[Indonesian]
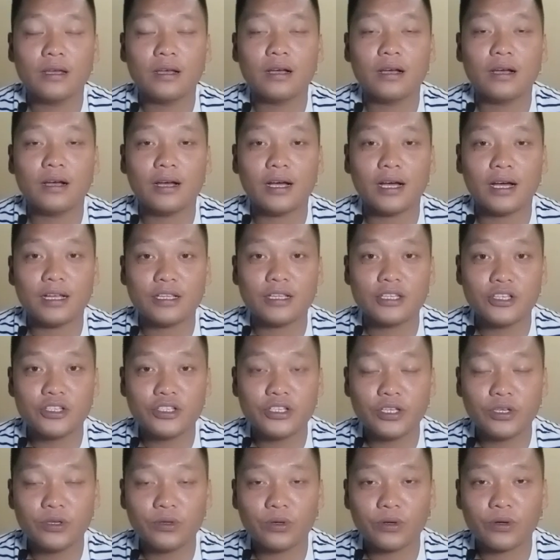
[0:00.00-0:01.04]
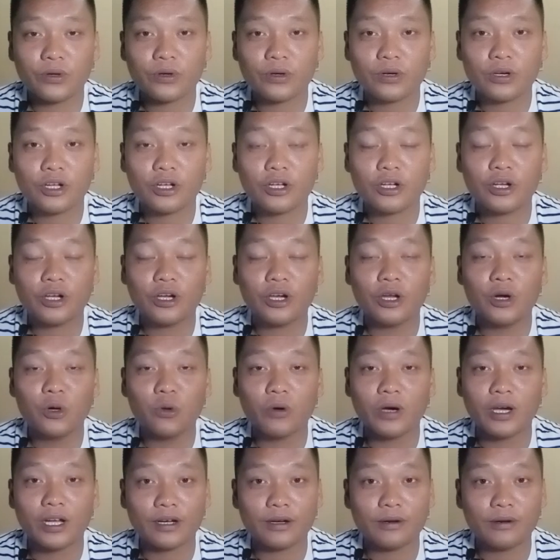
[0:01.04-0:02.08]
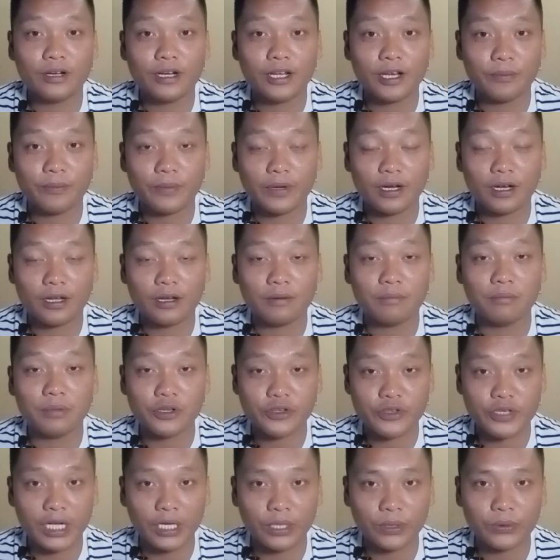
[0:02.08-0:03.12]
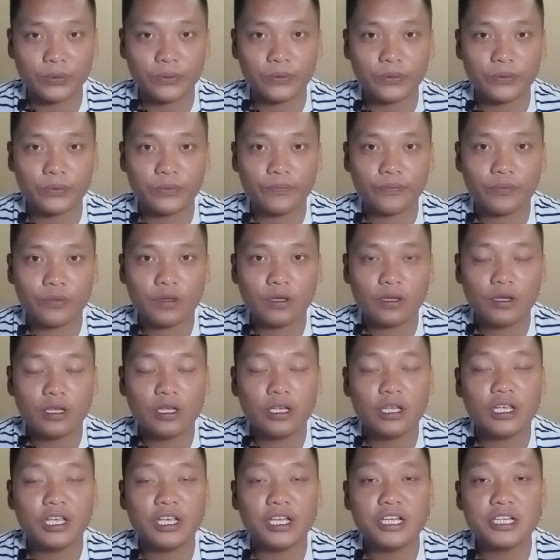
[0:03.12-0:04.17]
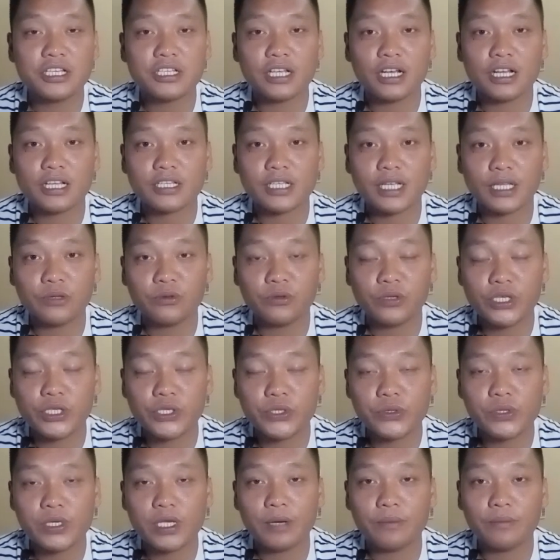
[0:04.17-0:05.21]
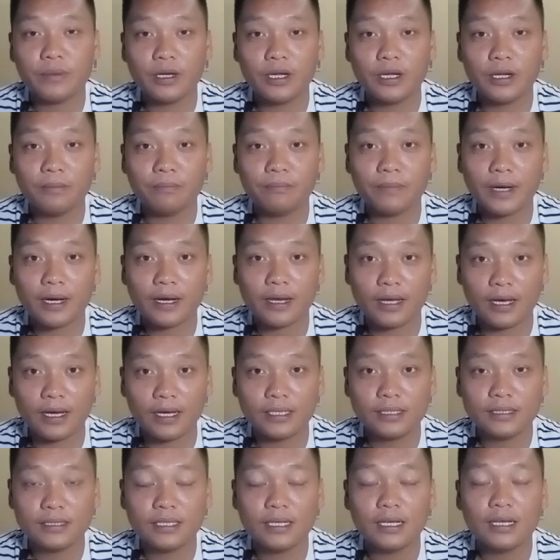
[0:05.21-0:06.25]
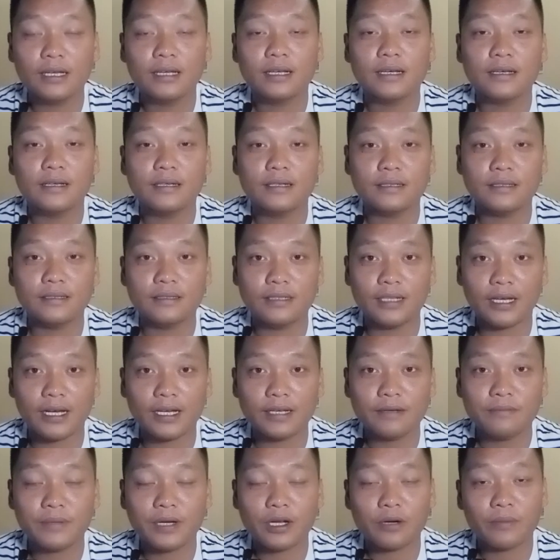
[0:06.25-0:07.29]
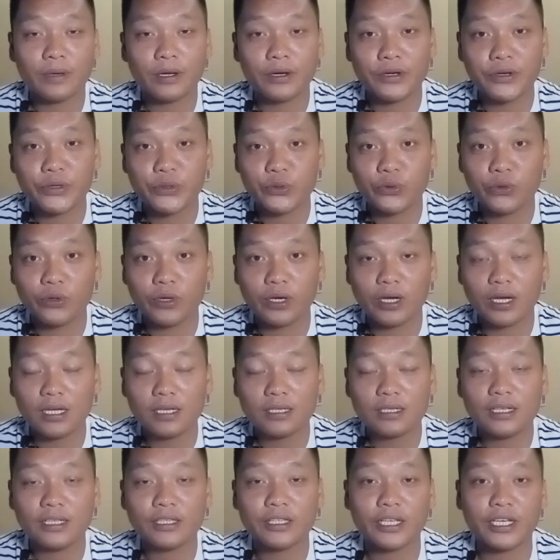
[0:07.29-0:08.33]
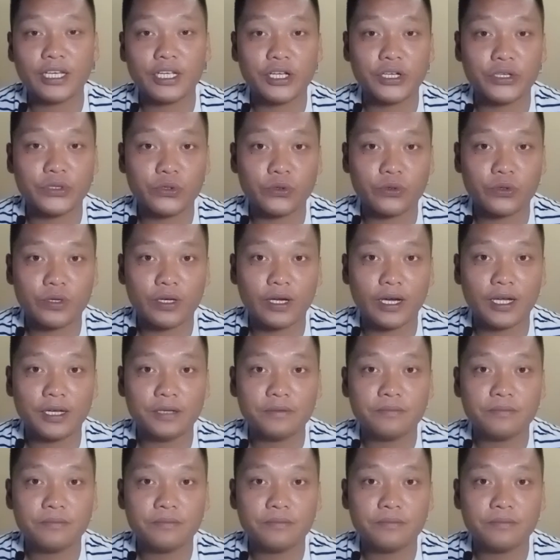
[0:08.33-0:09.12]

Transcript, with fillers: Haji Jinor keluar daripada bersatu. Ini salah satu isu yang menggemparkan dan baru-baru ini juga kita dikejutkan